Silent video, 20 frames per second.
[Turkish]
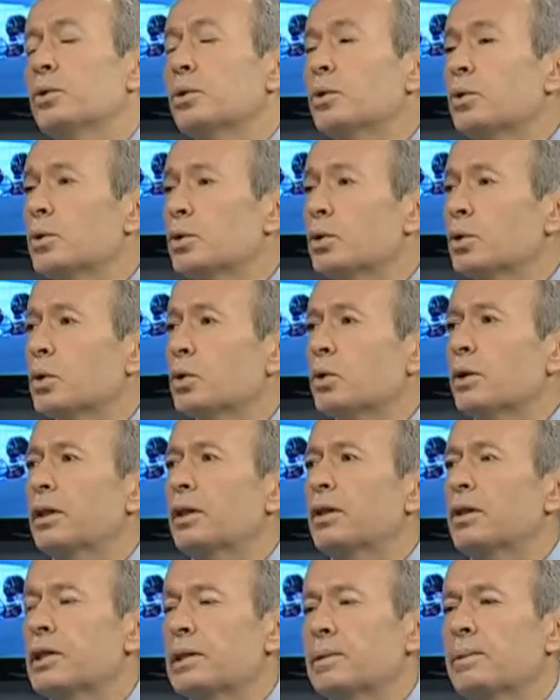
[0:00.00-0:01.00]
Çünkü çok
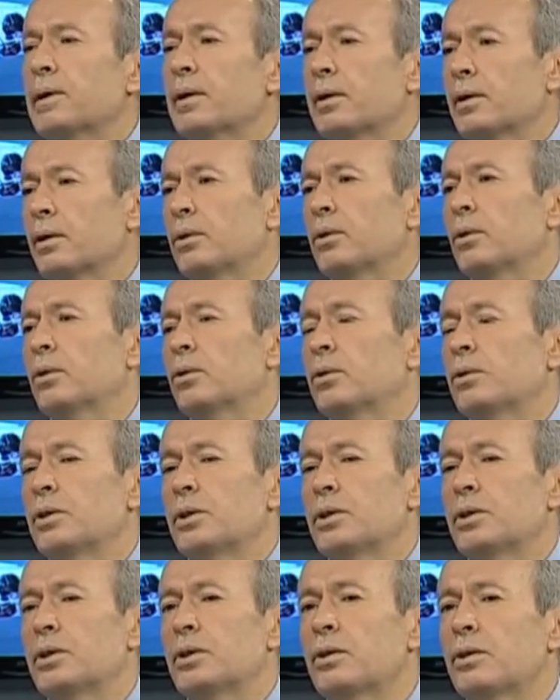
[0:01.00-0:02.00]
geniş bir alan olduğu
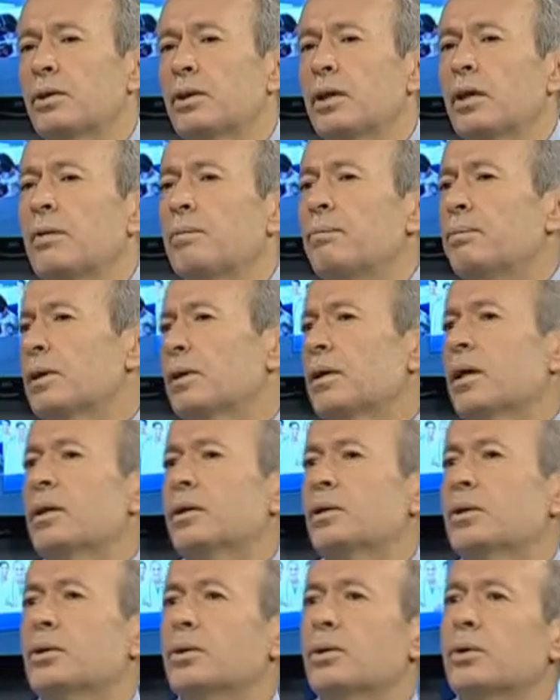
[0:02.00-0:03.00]
için bir
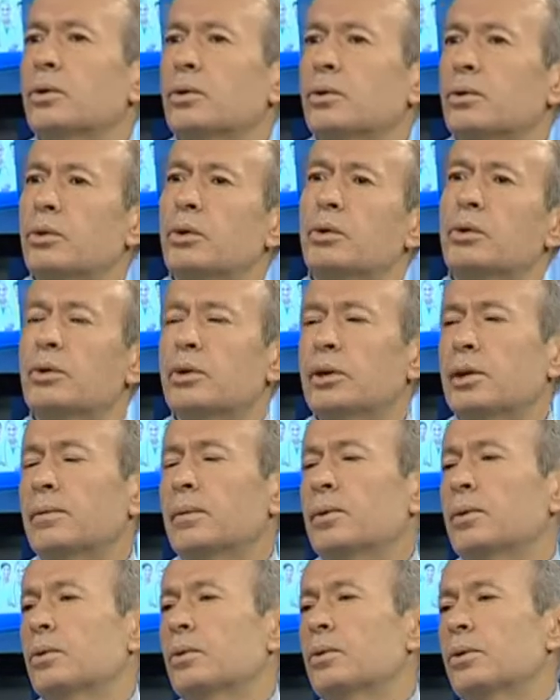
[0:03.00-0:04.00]
radyoloğun
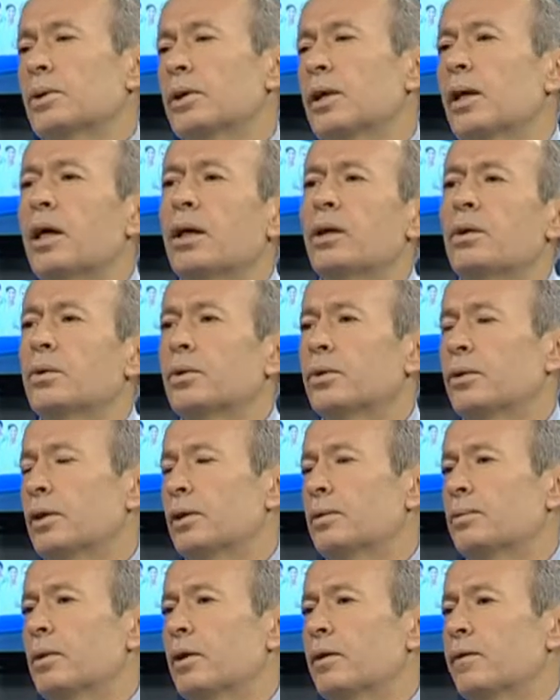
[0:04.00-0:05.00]
görüntüleme konusunda her
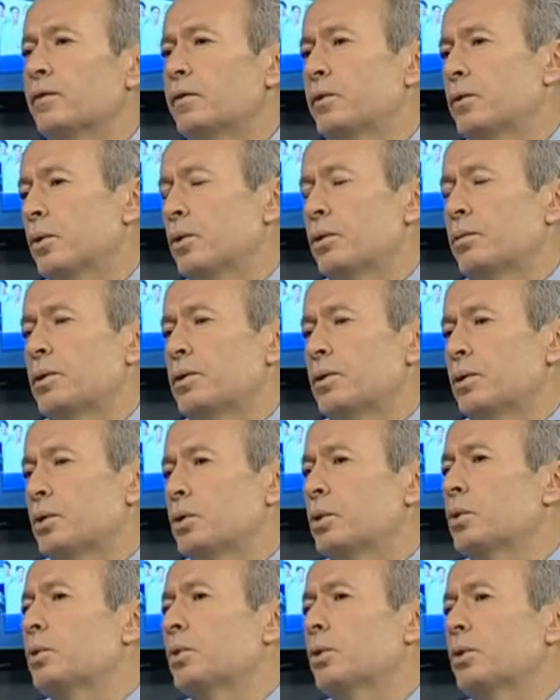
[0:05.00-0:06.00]
konuya muvafık olması
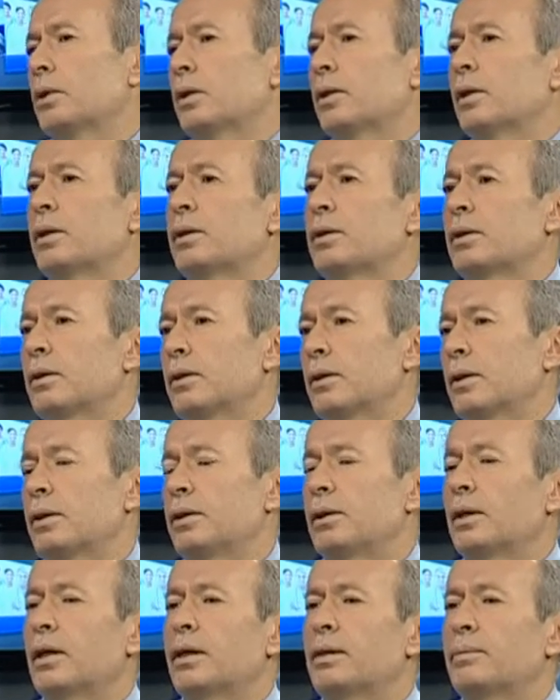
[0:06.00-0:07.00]
çok olanaklı
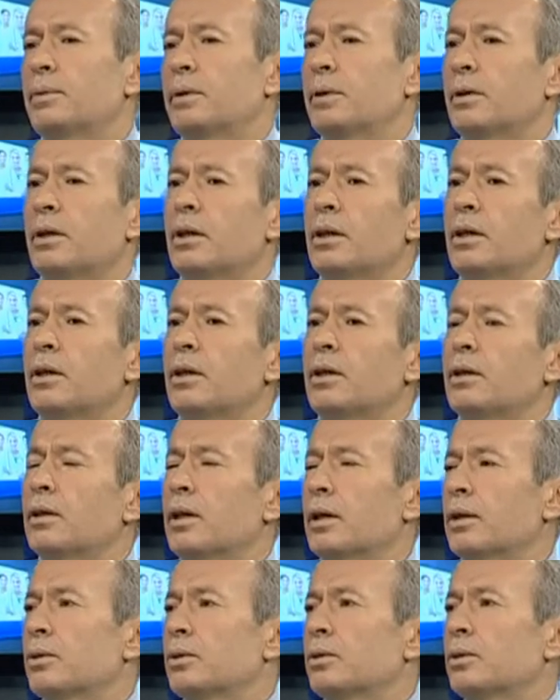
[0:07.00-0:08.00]
değil. Yani bir
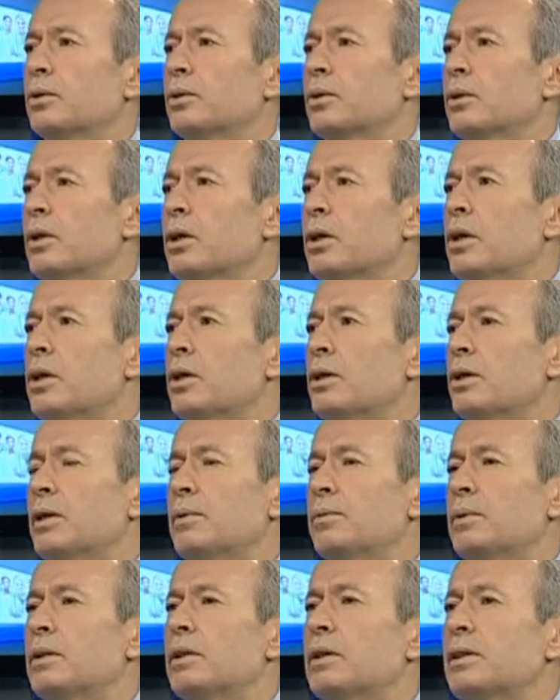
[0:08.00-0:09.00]
radyolog
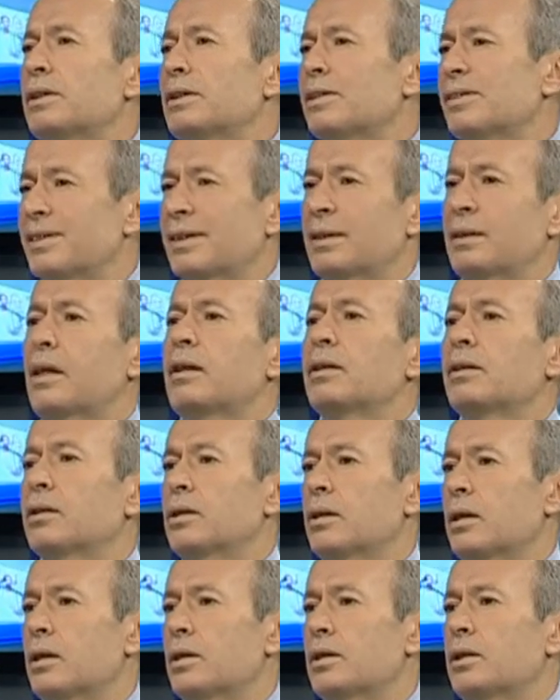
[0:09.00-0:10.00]
diyelim ki salt
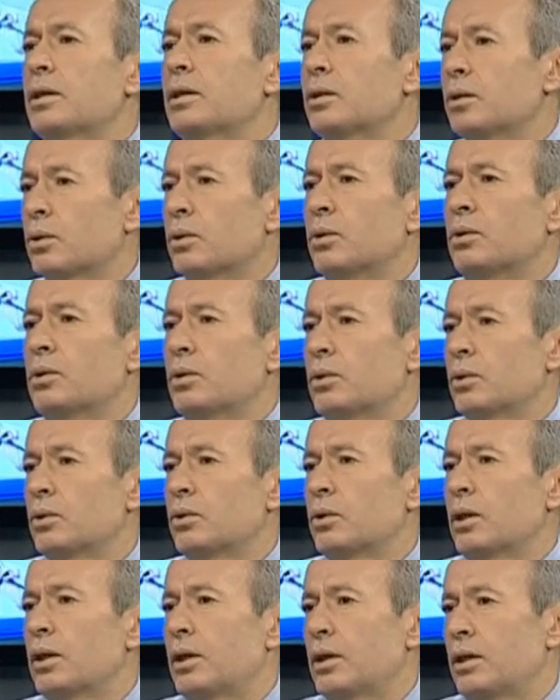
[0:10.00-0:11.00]
kanser
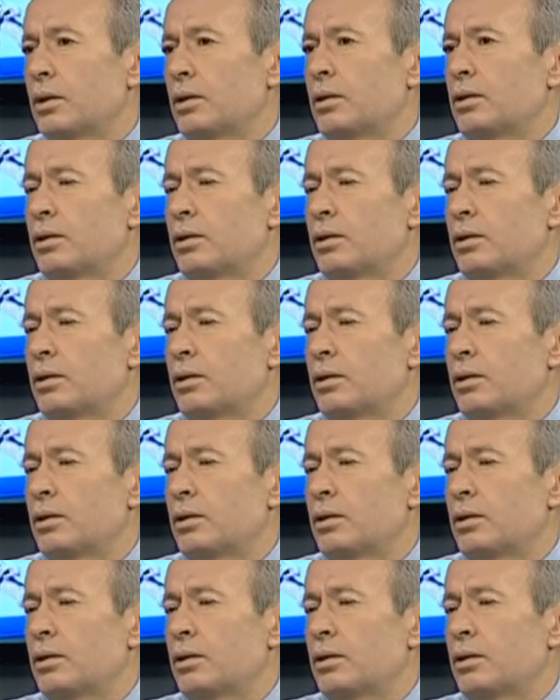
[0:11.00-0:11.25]
konusunda e,